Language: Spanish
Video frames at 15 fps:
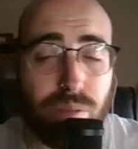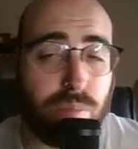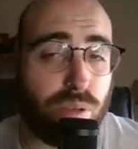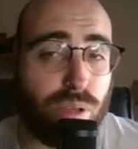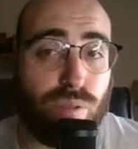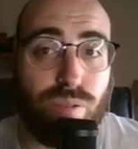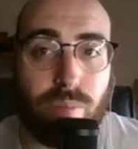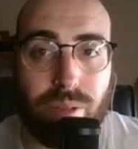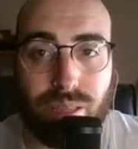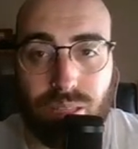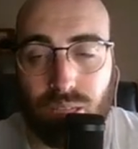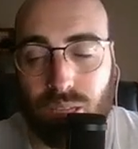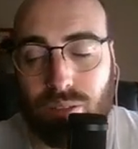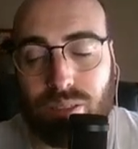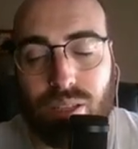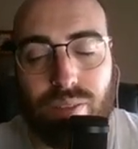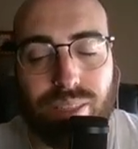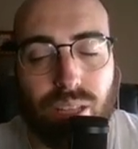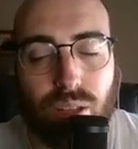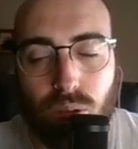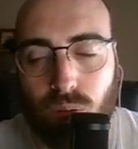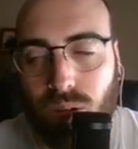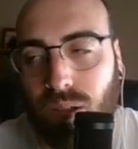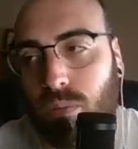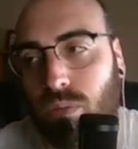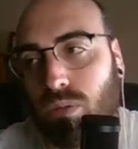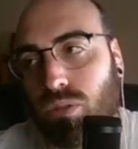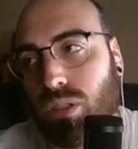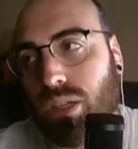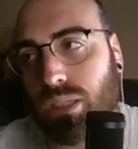porque obviamente se ha evitado con la
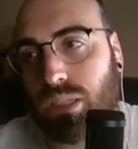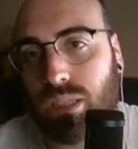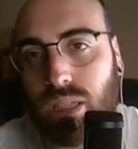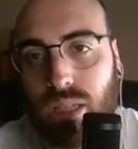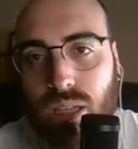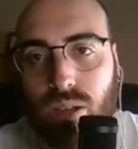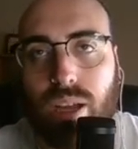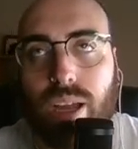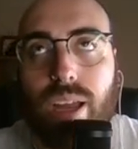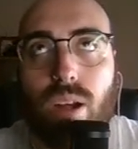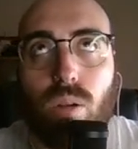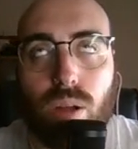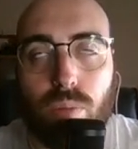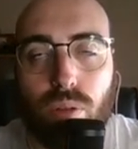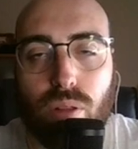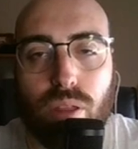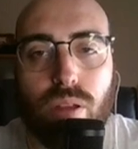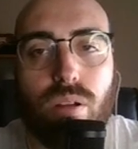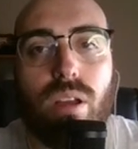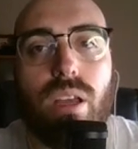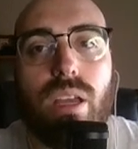música, se ha intentado cajar lo que he podido,